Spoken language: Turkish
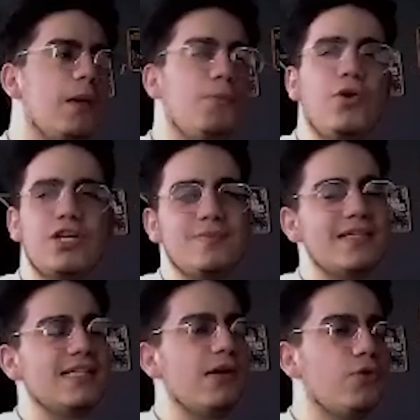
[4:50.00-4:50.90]
polis
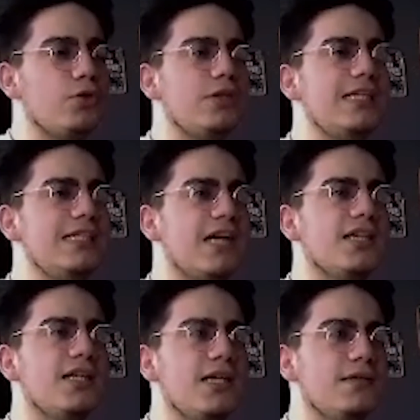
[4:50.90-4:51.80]
mesleği oyunun ilk
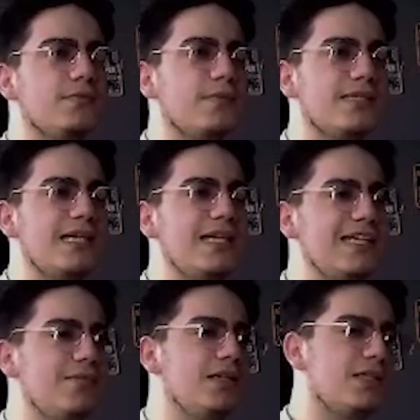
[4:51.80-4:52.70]
ata mesleği
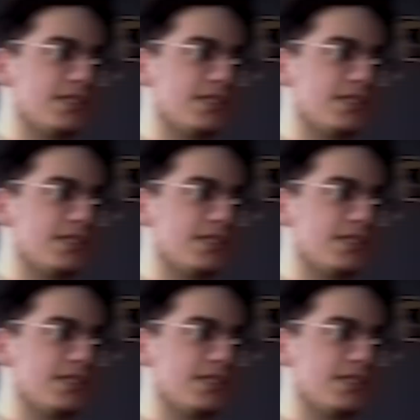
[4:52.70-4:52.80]
diyebiliriz.